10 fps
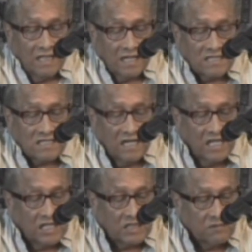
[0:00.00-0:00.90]
en la que
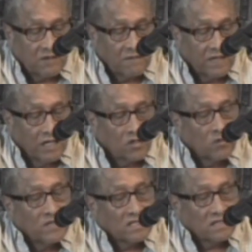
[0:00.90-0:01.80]
se legitimaba
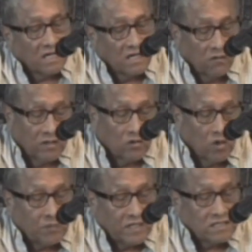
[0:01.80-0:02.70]
el coup d'état o
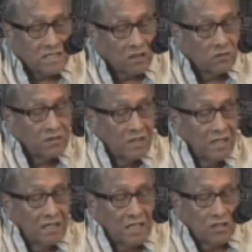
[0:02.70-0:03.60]
el golpe de Estado
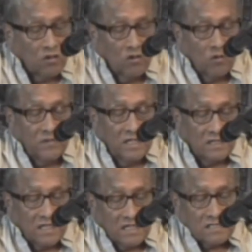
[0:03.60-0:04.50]
que dieron los
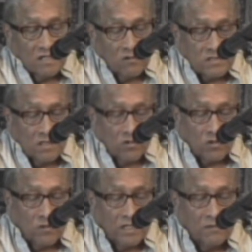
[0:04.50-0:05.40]
militares el 11
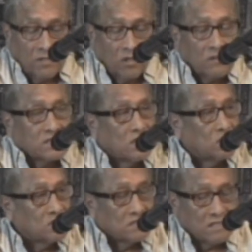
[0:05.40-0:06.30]
de octubre de
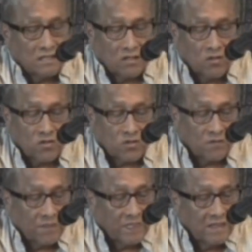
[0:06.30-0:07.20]

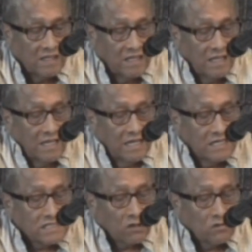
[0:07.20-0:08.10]
1968.
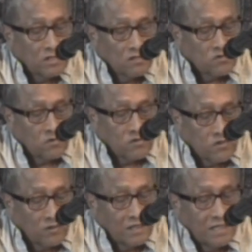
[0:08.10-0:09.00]
En esta
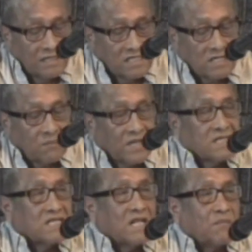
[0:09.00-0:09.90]
constitución
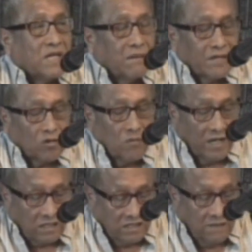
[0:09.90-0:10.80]
desaparece la palabra
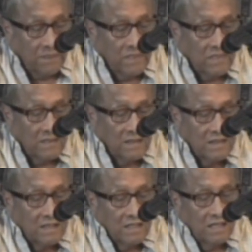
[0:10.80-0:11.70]
comarca.
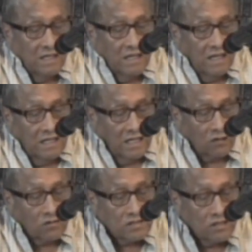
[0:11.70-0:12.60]

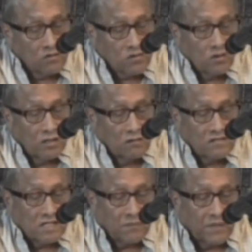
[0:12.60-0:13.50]
La constitución
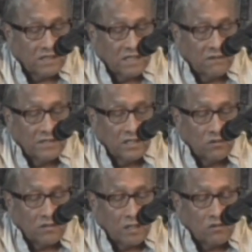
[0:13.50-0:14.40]
de nuestra patria ha
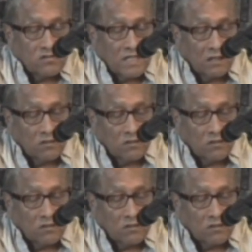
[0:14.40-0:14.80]
venido dando